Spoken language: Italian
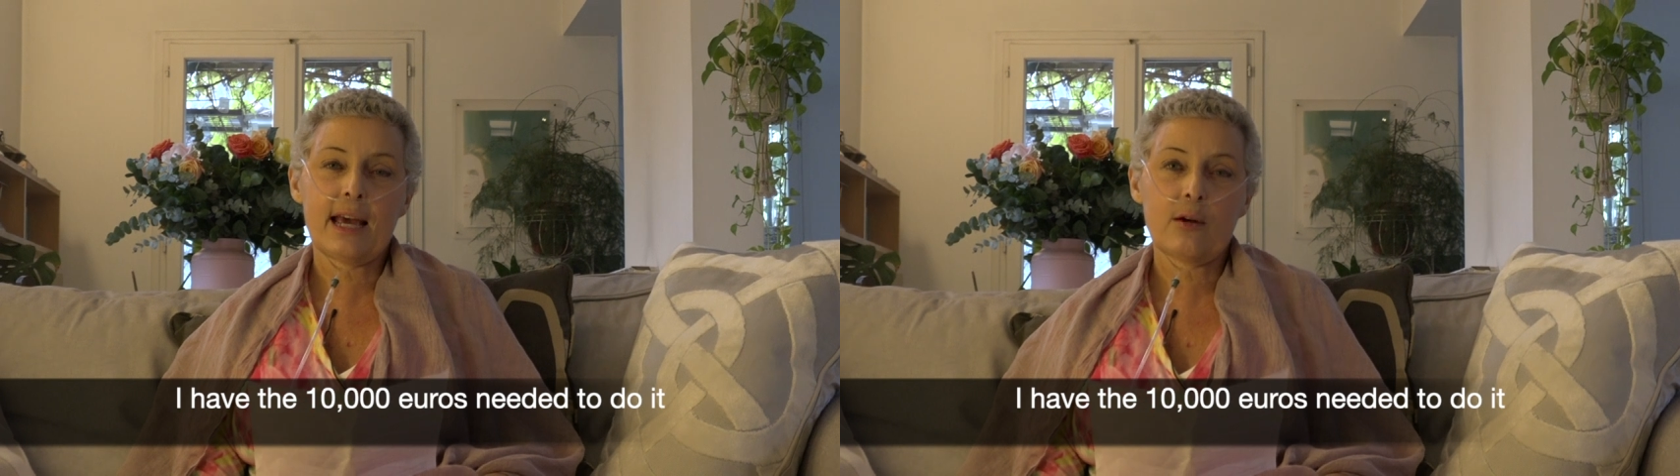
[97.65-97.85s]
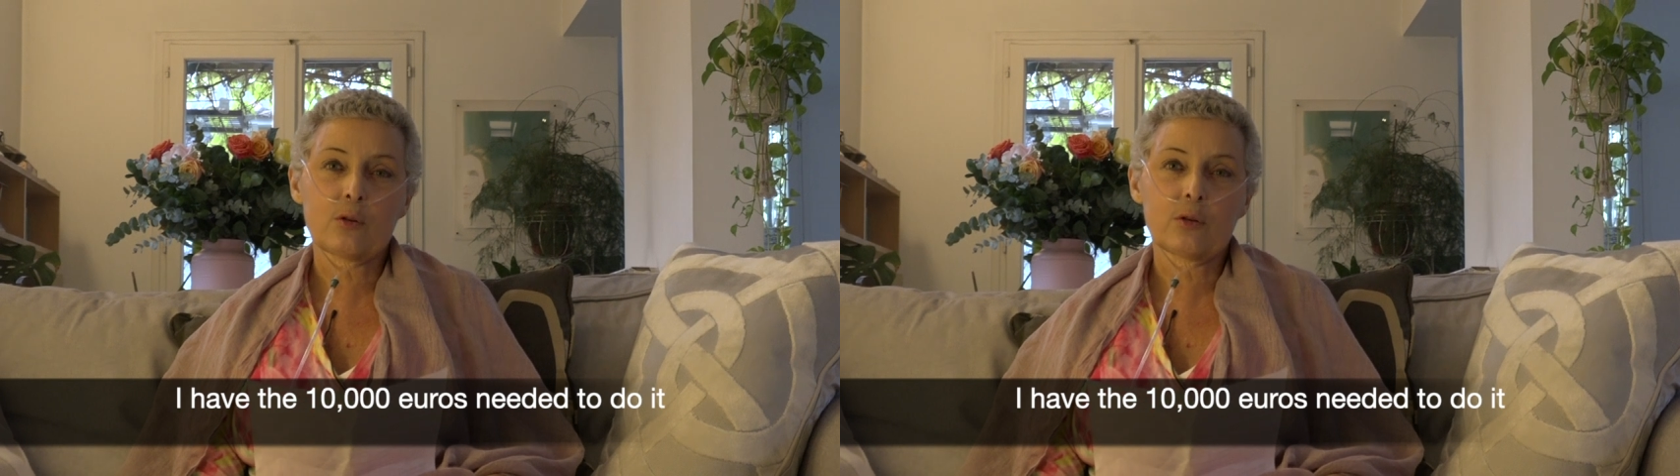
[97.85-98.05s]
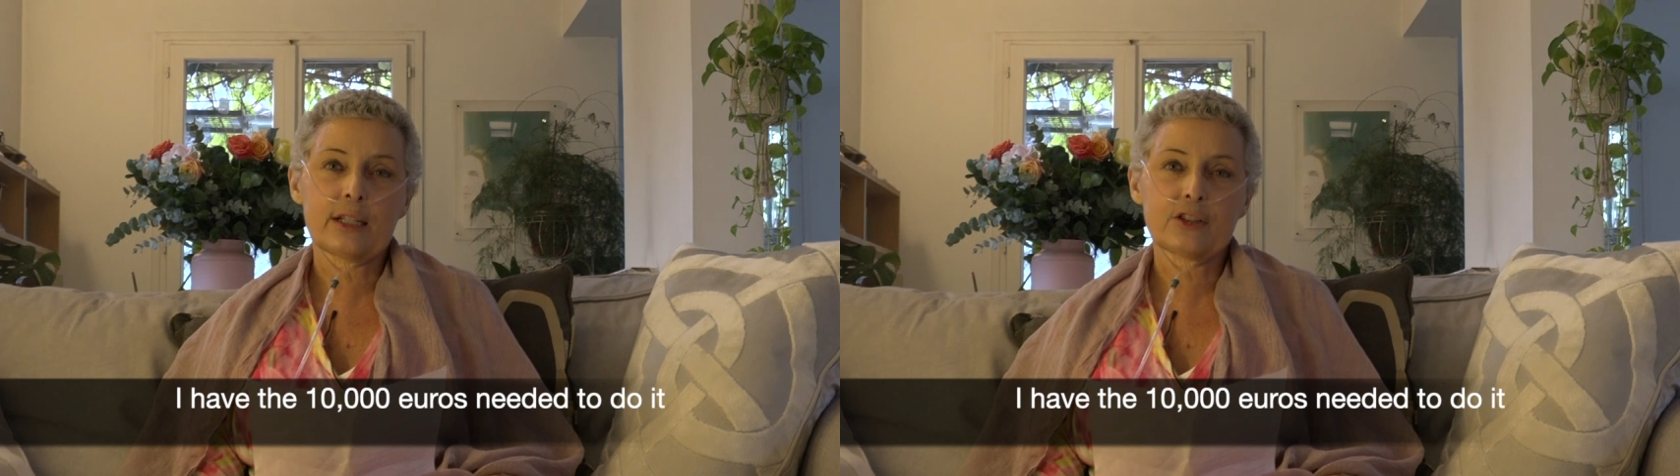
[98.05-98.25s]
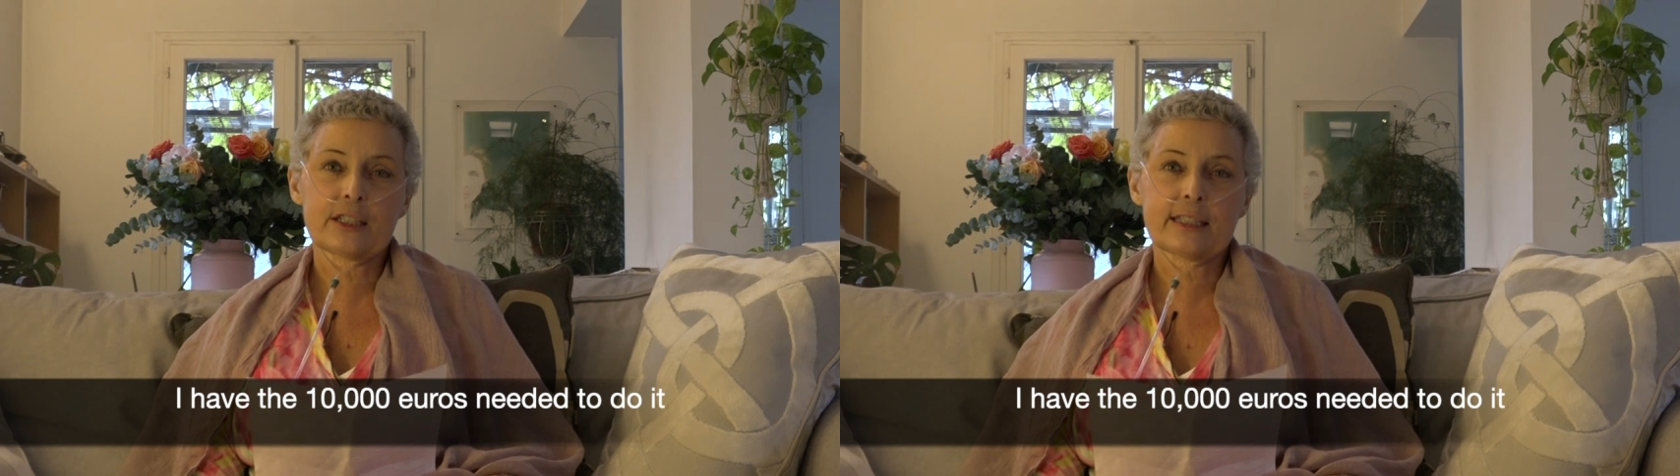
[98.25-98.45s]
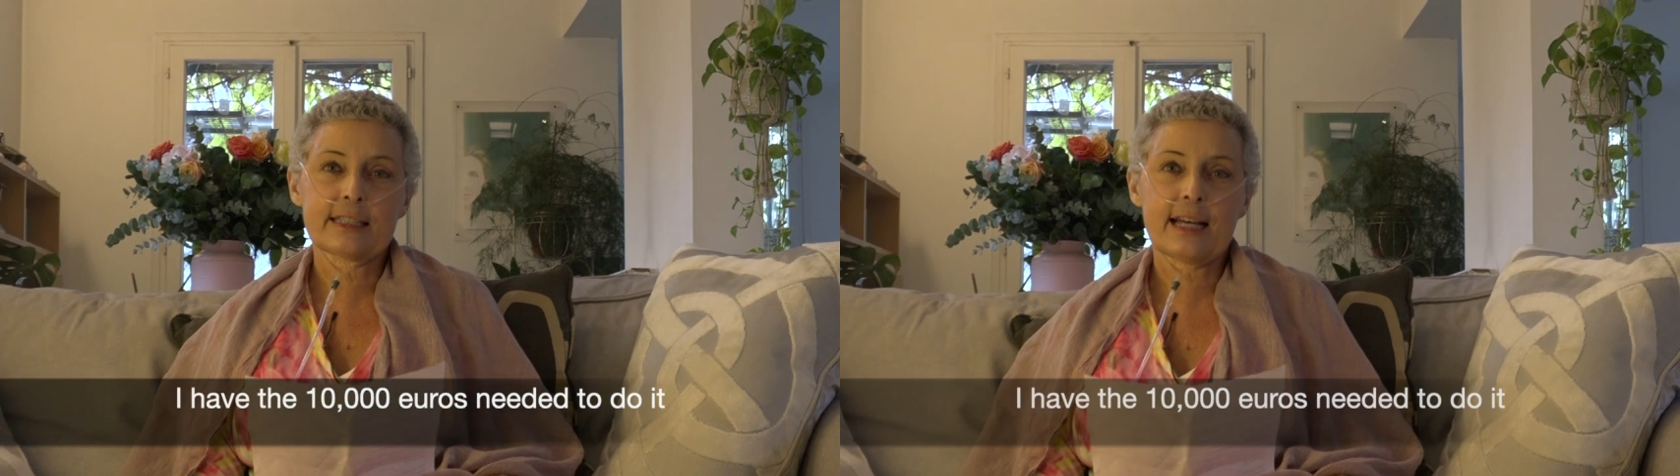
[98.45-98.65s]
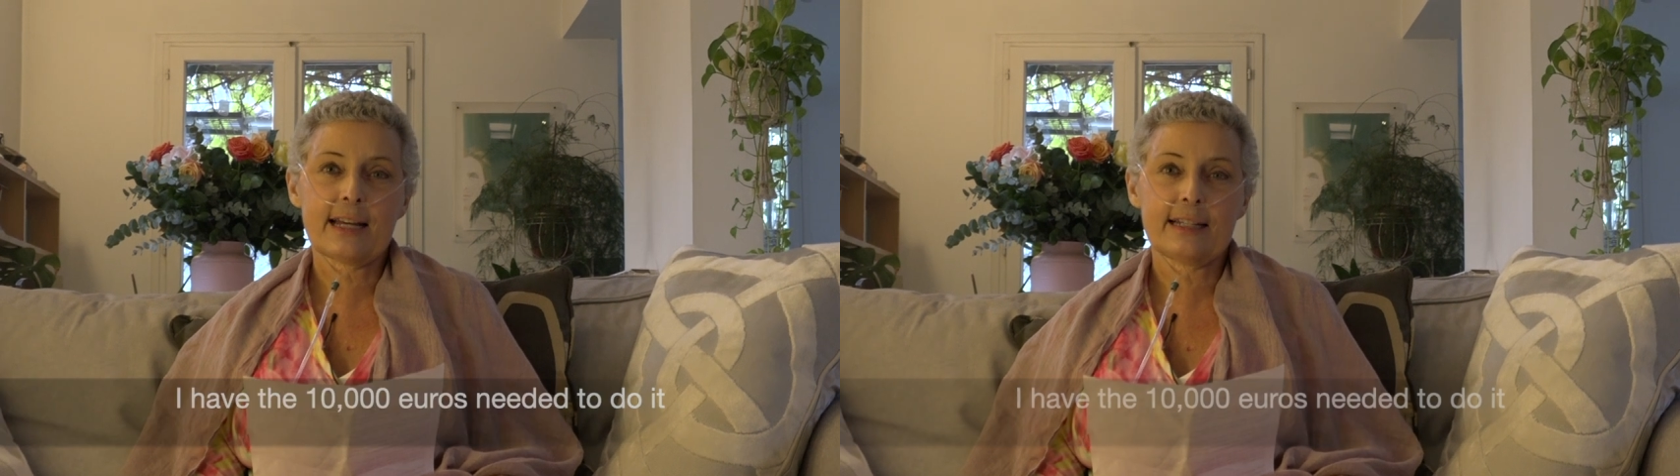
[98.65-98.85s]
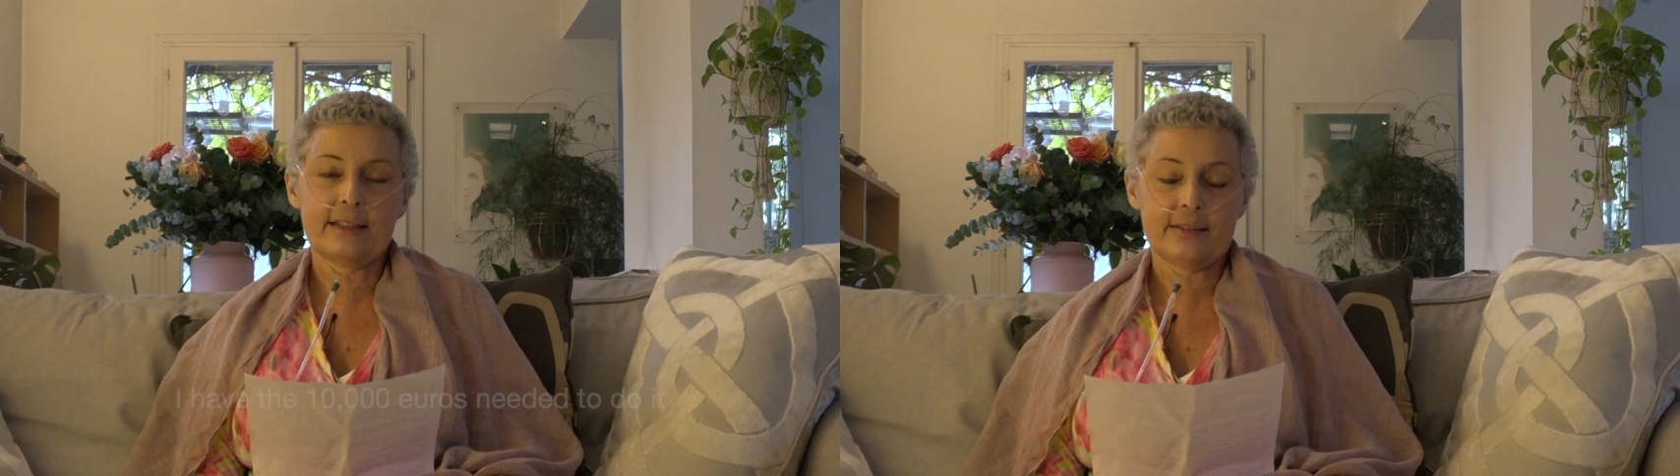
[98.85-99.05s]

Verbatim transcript: euro necessari